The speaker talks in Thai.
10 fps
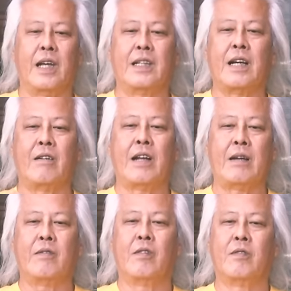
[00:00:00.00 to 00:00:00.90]
เองจะเอาอะไร
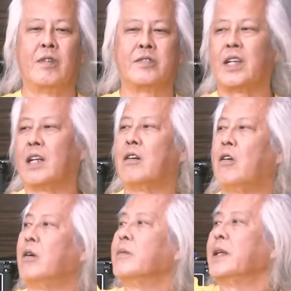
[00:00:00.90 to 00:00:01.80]
เพิ่มเสร็จแล้วก็
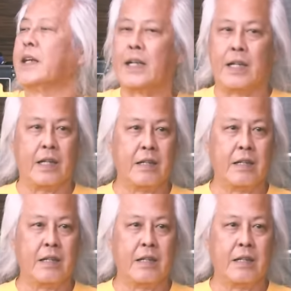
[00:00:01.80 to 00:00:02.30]
ออกไปอย่างนั้นเลย